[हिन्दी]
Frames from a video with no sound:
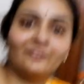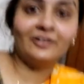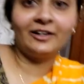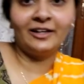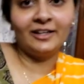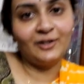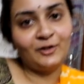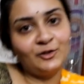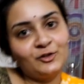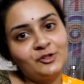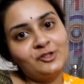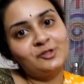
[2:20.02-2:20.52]

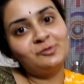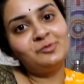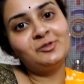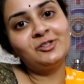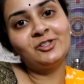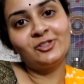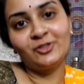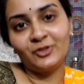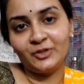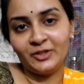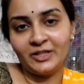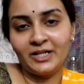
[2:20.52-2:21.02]
वगैरह कुछ भी
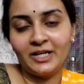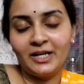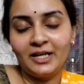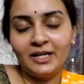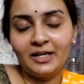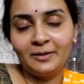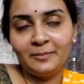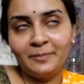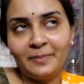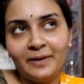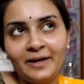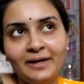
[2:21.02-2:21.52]
शूट नहीं
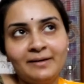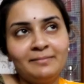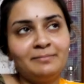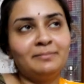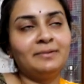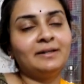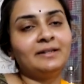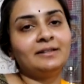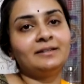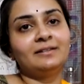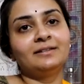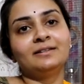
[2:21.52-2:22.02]
कर पाई
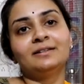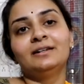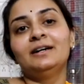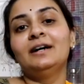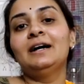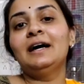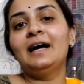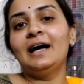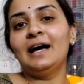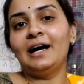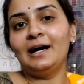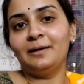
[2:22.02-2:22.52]
पर
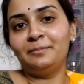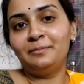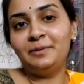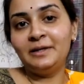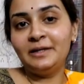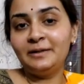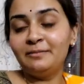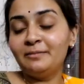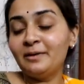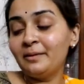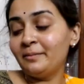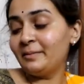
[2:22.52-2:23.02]

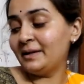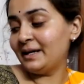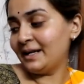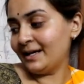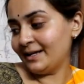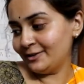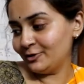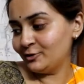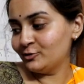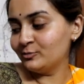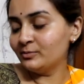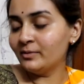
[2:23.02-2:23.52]
अभी मैं बना
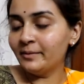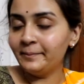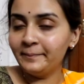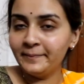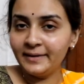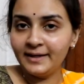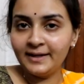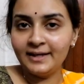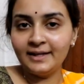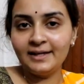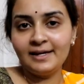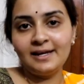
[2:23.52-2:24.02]
रही हूँ
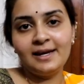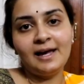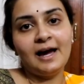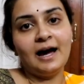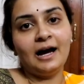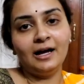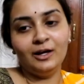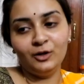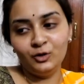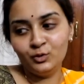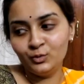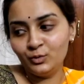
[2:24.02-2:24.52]
मम्मी के लिए
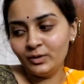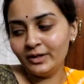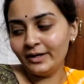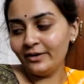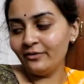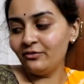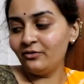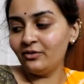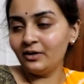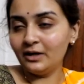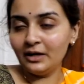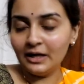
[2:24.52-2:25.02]
आलू का
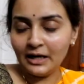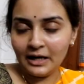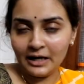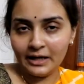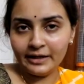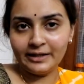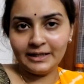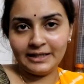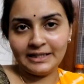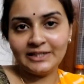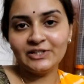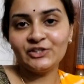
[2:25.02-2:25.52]

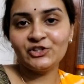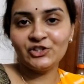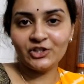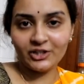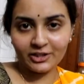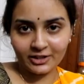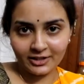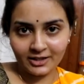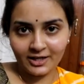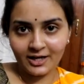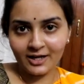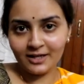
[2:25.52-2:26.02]
फलहार यानी
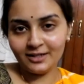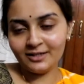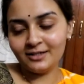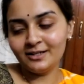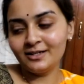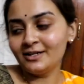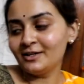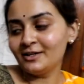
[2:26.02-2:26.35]
शरगार